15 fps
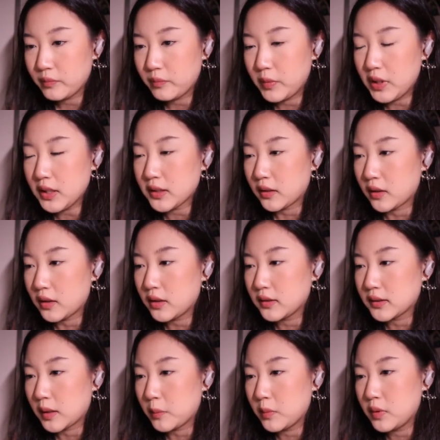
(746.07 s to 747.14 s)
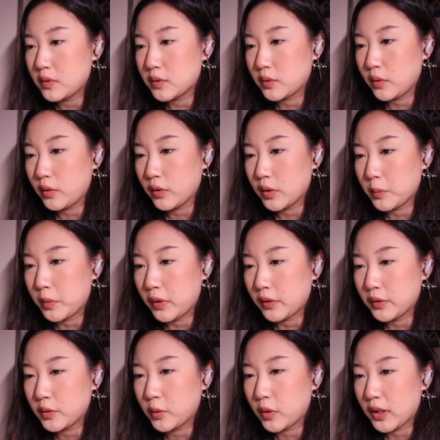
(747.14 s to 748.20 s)
明天早上让咱们所有的朋
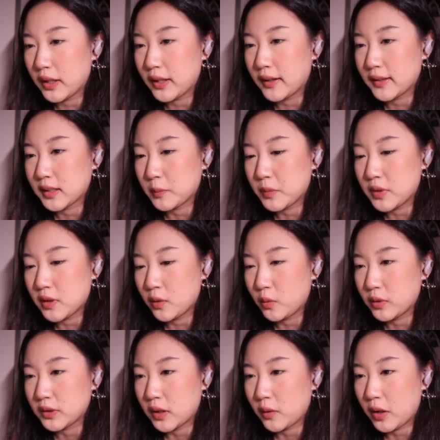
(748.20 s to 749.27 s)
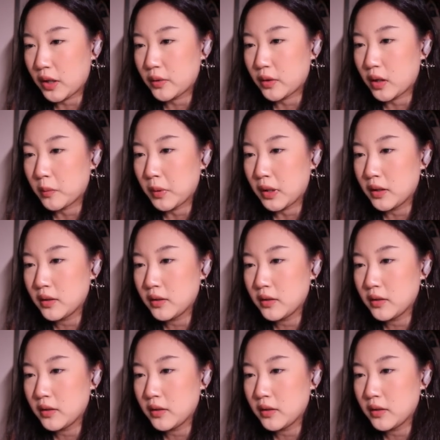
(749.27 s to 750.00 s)
友过来给咱们照顾一下花园吧。